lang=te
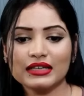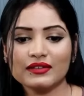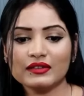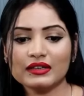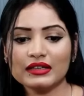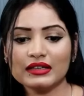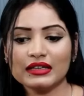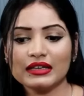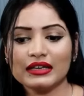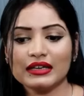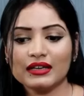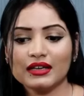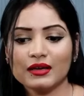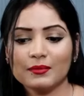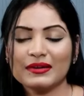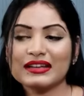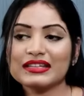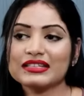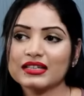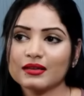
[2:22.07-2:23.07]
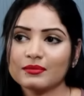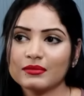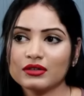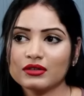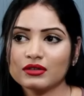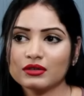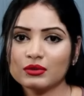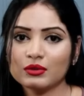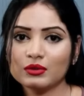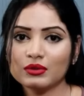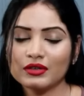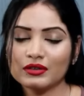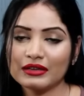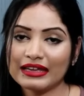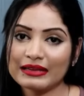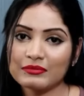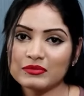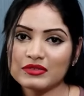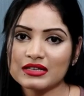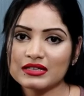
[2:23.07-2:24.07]
అనేవి మన స్టమక్లో
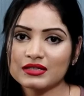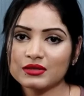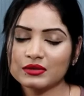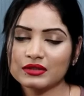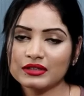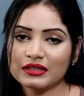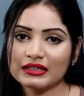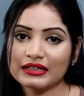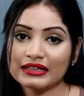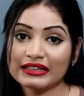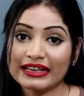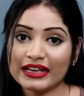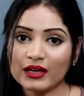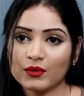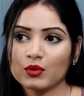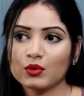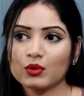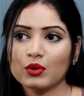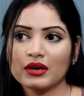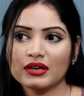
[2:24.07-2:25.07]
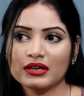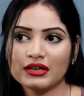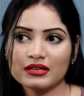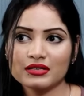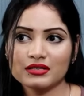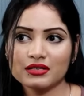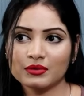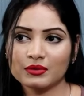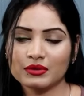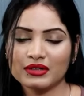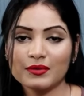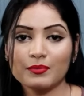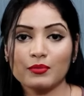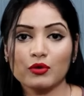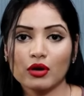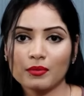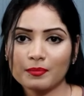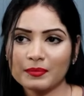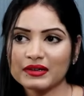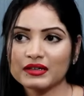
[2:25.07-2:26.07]
ఏం చేస్తుంది అంటే అది ఎక్కువ క్వాంటిటీస్లో ఉంటే
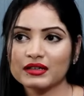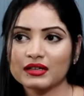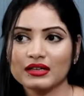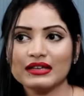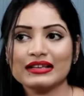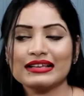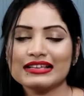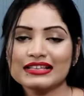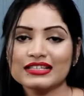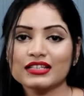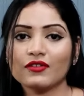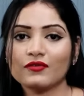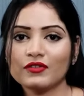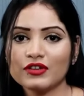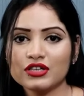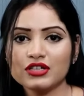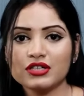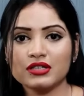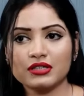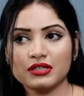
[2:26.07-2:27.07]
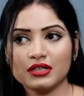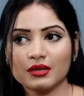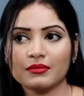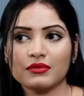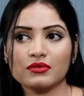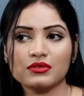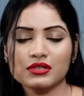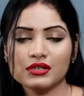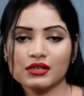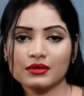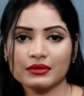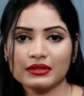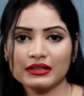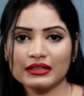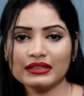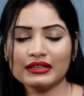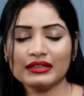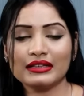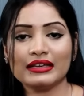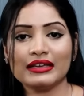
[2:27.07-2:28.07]
ప్రాపర్గా సఫిషియంట్ అమౌంట్స్లో
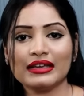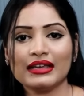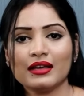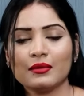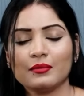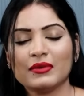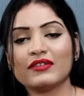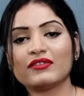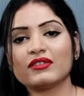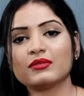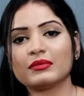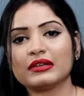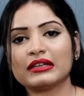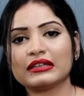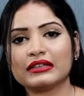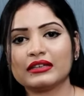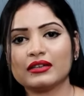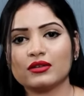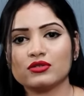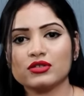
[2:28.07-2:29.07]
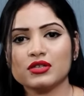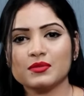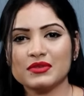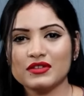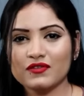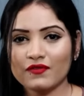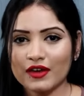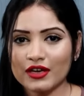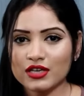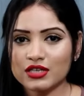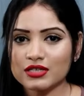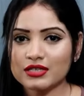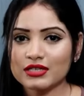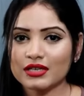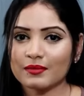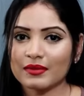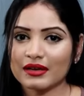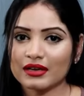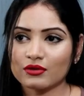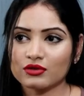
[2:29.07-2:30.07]
ఉంటే ఈవెన్ మనకి కొంచెం ఇన్ఫెక్షన్స్
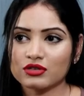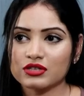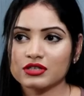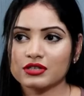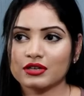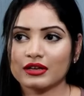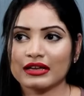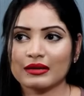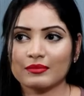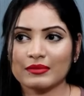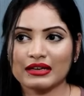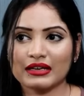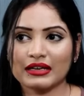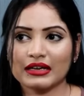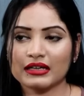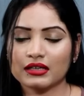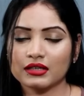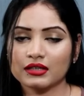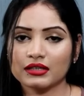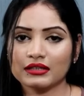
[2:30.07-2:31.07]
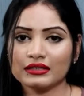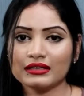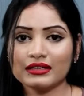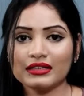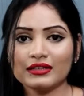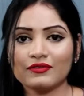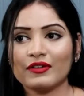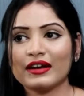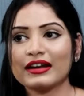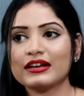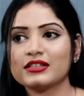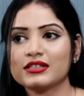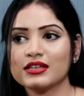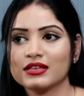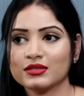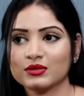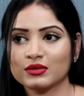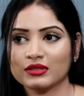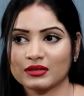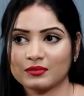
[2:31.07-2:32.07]
ఏమైనా వచ్చినా ఏమైనా అయినా కానీ అది ఫైట్
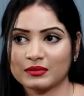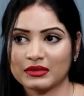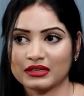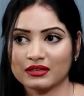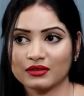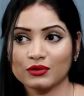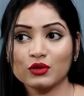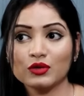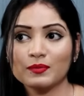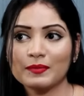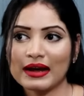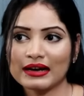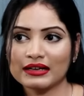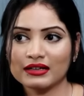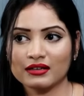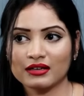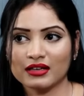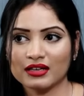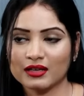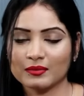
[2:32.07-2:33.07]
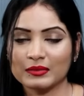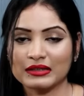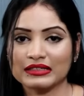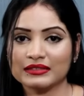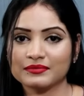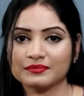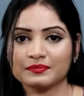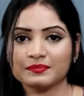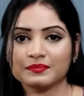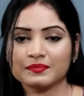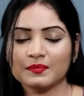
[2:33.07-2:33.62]
చేస్తుంది అనమాట గుడ్ బ్యాక్టీరియా కాబట్టి